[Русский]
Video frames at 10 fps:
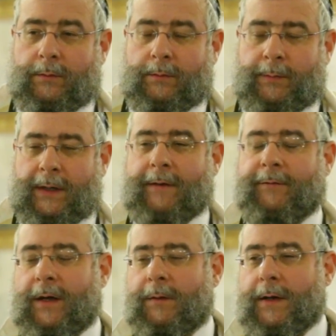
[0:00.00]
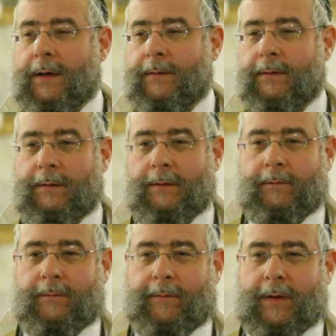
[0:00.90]
было время,
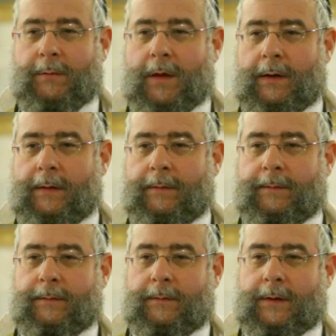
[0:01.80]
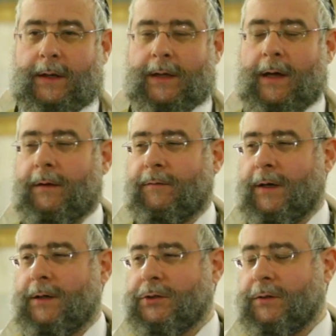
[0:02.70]
во время, когда
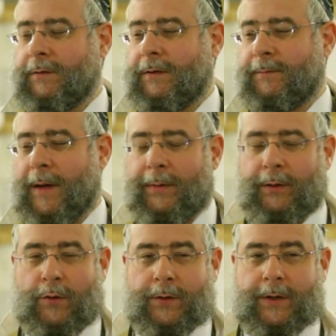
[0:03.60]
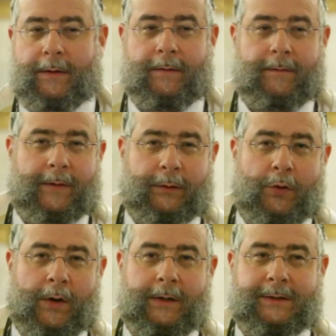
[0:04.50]
евреи жили в Бабилоне,
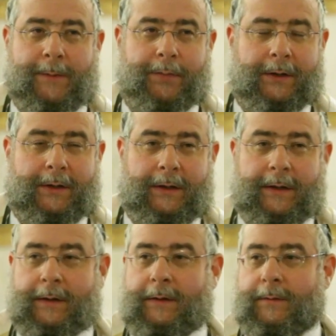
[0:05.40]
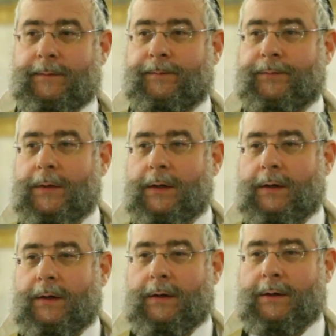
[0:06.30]
которые запретили
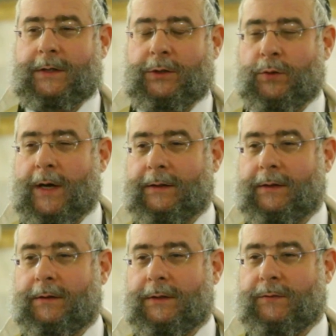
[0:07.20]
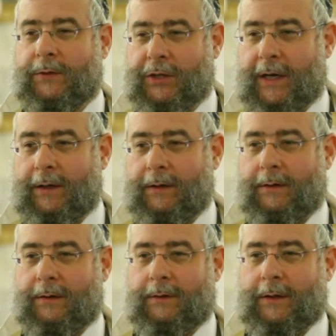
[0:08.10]
сожигать свечей,
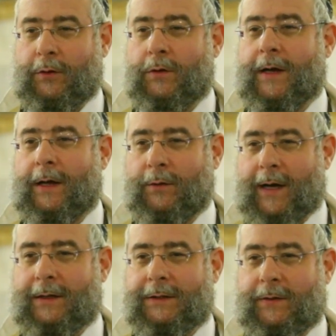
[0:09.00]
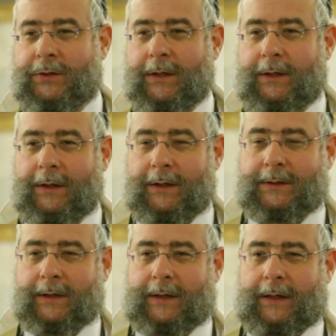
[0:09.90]
не только ханукальных свечей.
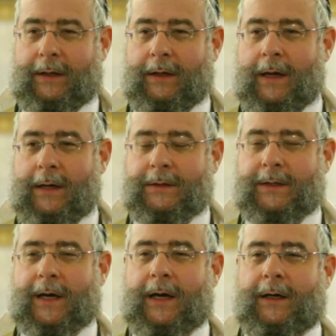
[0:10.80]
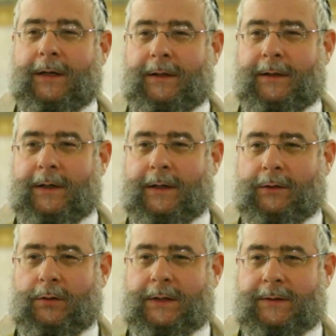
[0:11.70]
Есть, такие, есть такая религия,
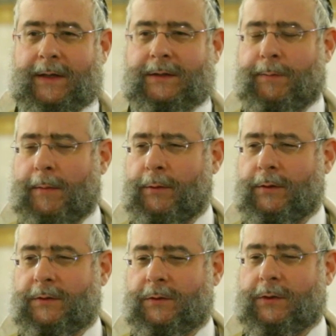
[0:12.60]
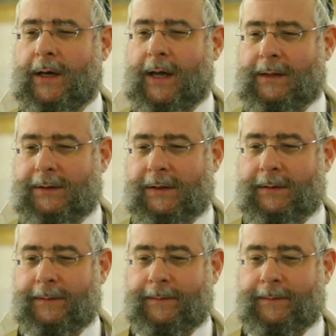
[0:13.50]
которая называется, по-моему, зотарианцы,